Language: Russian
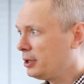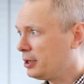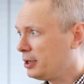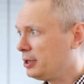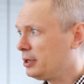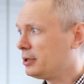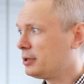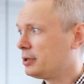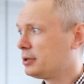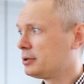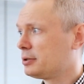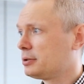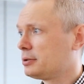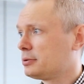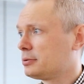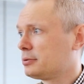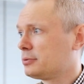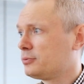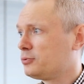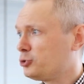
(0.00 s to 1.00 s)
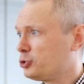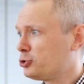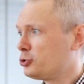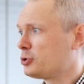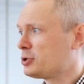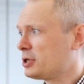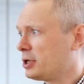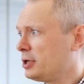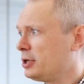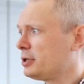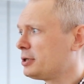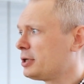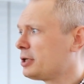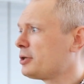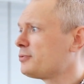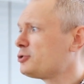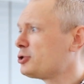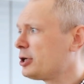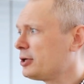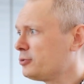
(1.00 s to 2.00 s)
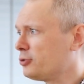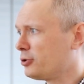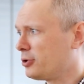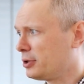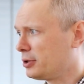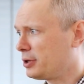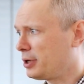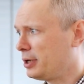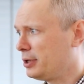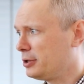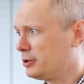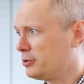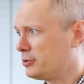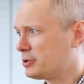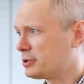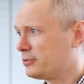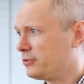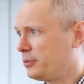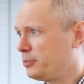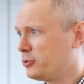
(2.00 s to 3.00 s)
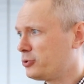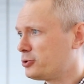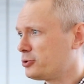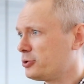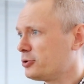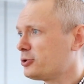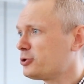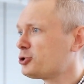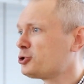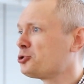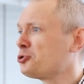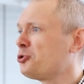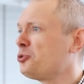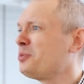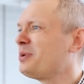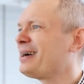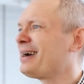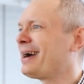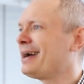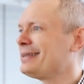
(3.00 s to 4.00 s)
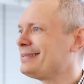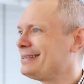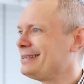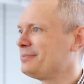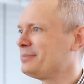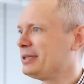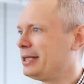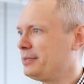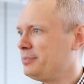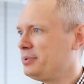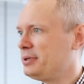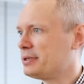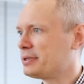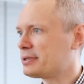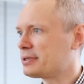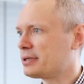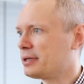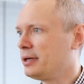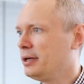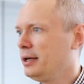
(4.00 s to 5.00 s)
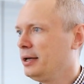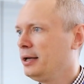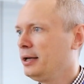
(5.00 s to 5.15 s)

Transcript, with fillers: И э, все, что закрыто, оно все равно контролируется. Вопрос, что мы хотим добиться?